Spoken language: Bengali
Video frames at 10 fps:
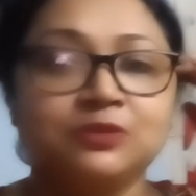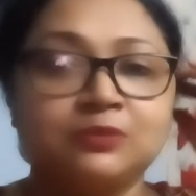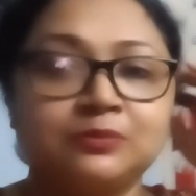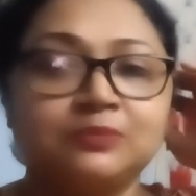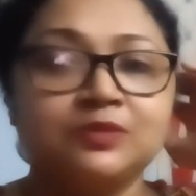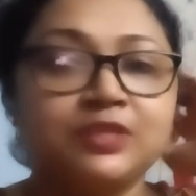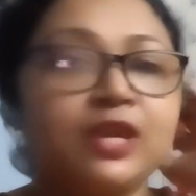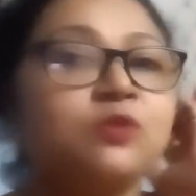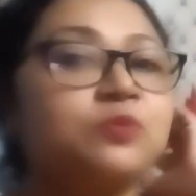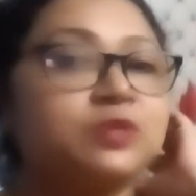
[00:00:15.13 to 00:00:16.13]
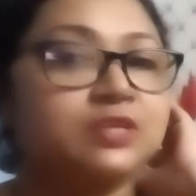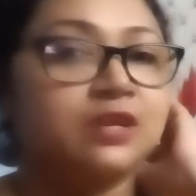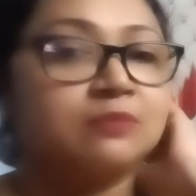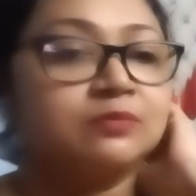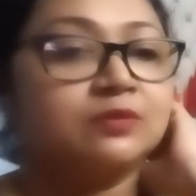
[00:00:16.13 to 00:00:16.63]
তো সেই
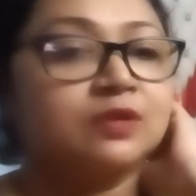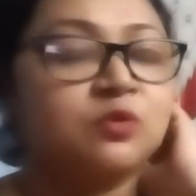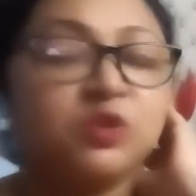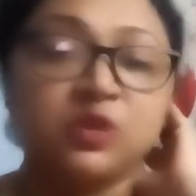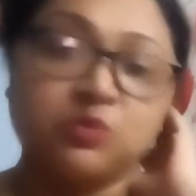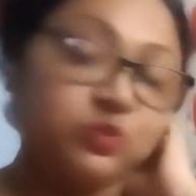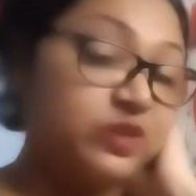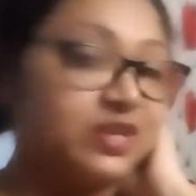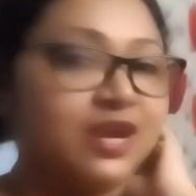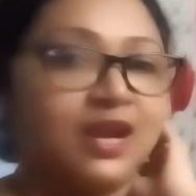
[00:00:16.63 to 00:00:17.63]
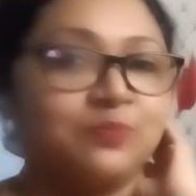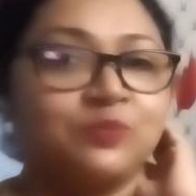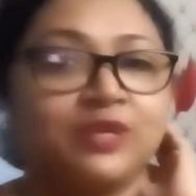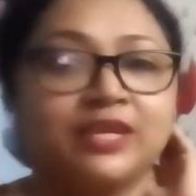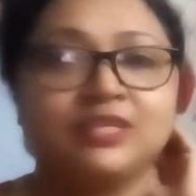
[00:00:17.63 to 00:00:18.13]
উপোসটা করে খুব শরীরটা
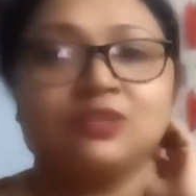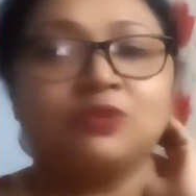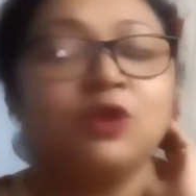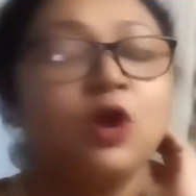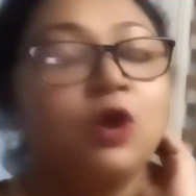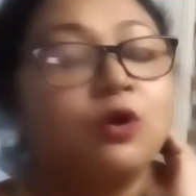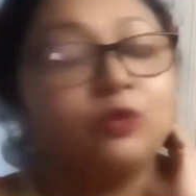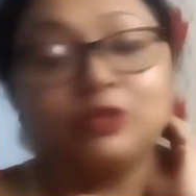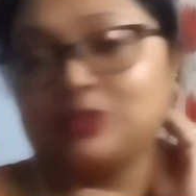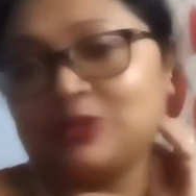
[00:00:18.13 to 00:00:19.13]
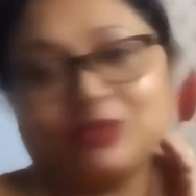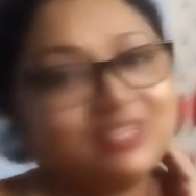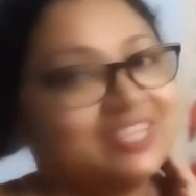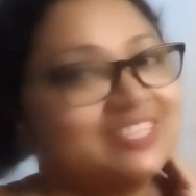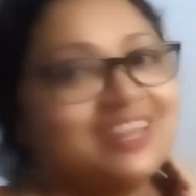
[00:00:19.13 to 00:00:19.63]
খারাপ করে গেছিলো ওই জন্য
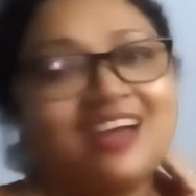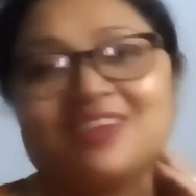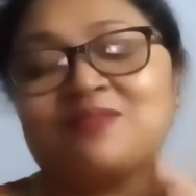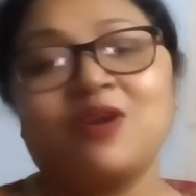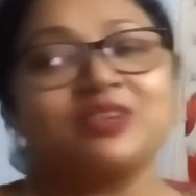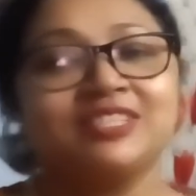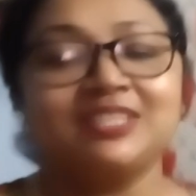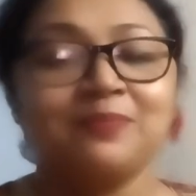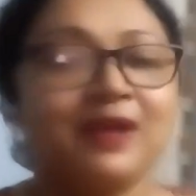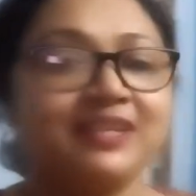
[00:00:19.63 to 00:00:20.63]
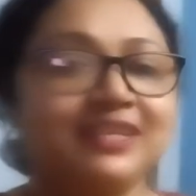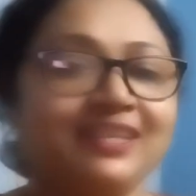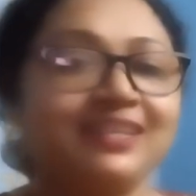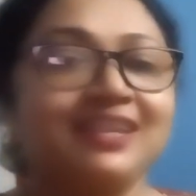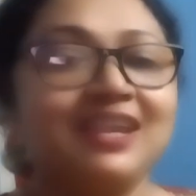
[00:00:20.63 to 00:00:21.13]
সেদিন আর ব্লগ দিতে
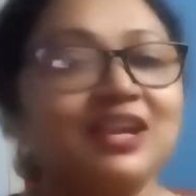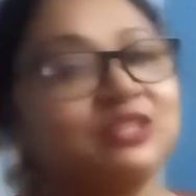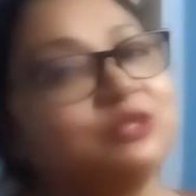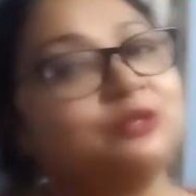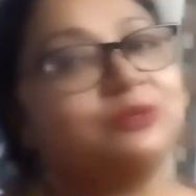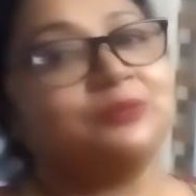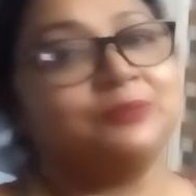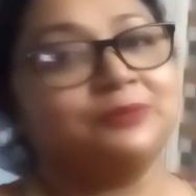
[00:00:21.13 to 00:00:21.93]
পারিনি তো